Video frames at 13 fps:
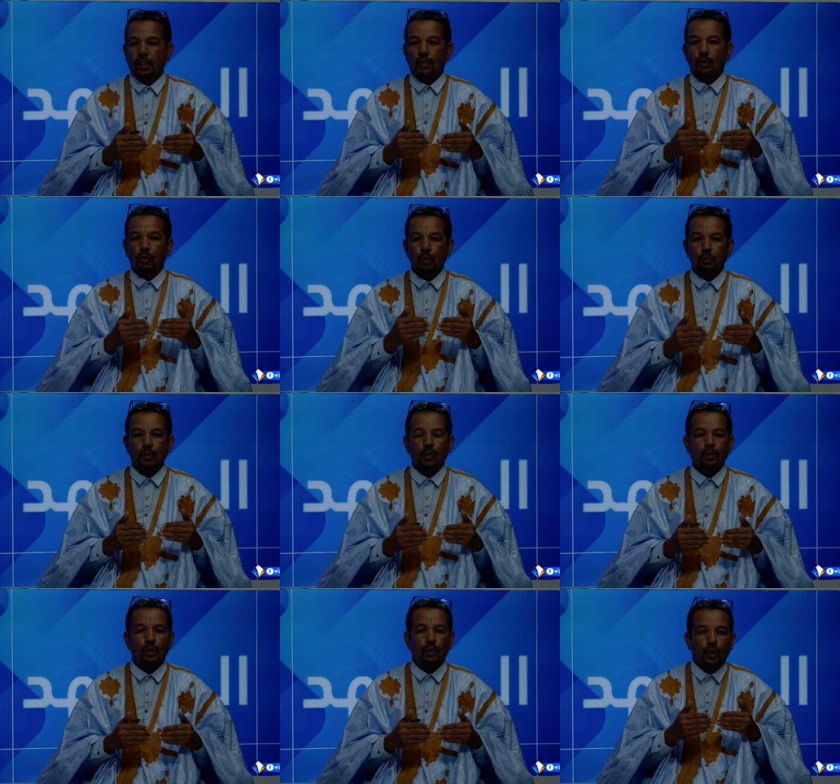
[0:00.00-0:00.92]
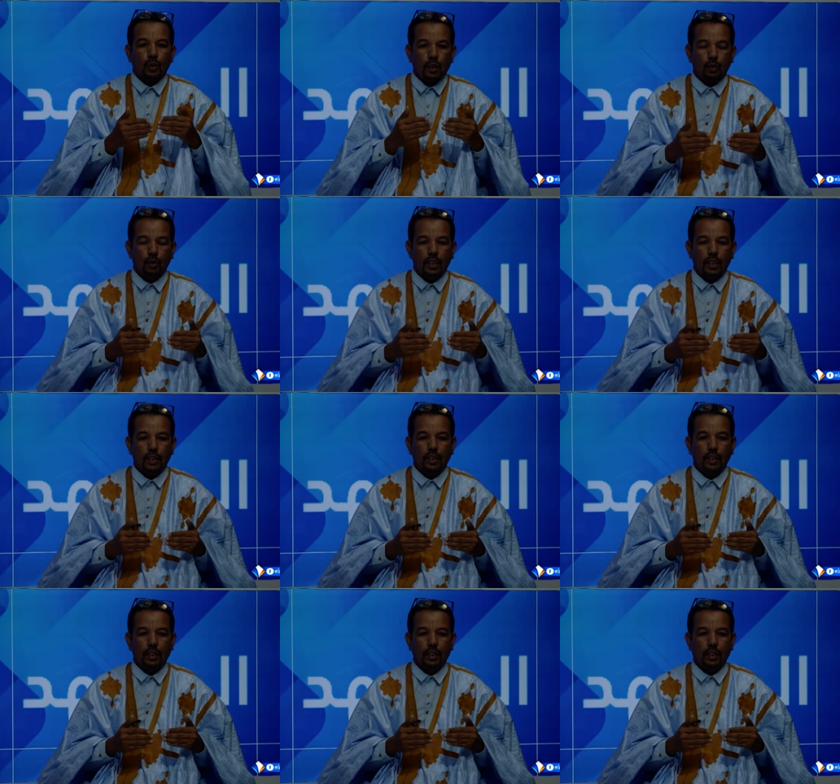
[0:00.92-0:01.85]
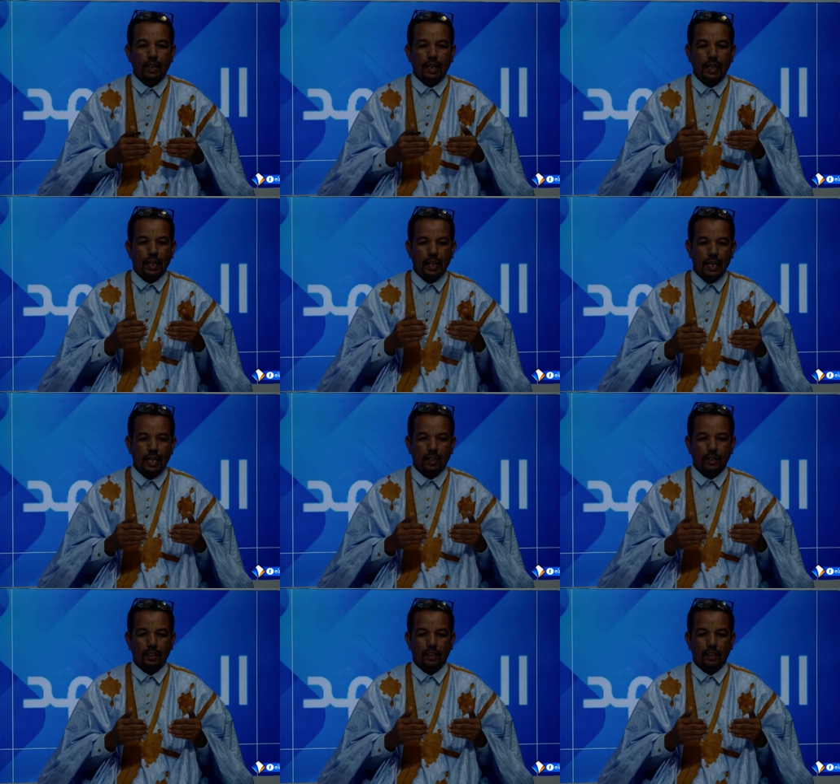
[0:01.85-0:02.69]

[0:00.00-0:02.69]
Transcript: يؤمنون ويقرون ان القرار